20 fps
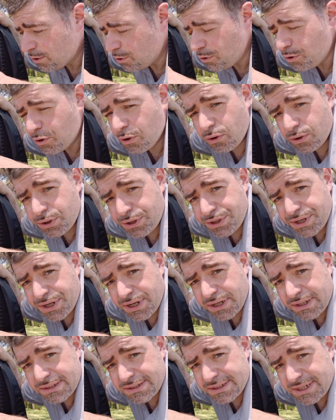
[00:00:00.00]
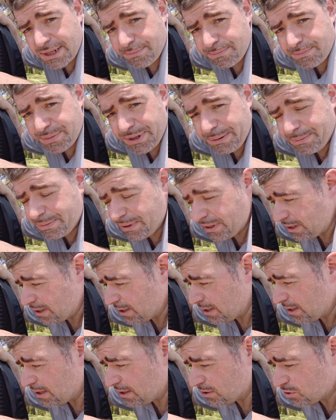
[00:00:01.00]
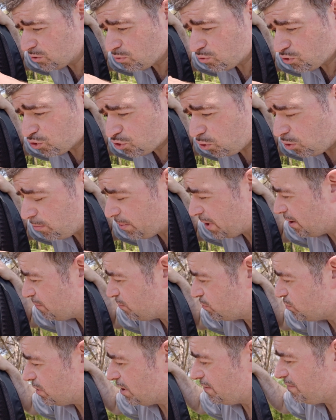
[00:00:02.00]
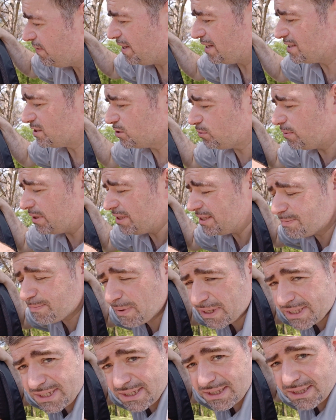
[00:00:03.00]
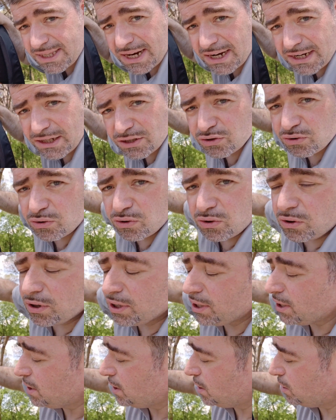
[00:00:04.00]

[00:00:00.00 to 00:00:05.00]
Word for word: non sempre per, non eh, solo per la fotografia, siccome gli spazi interni sono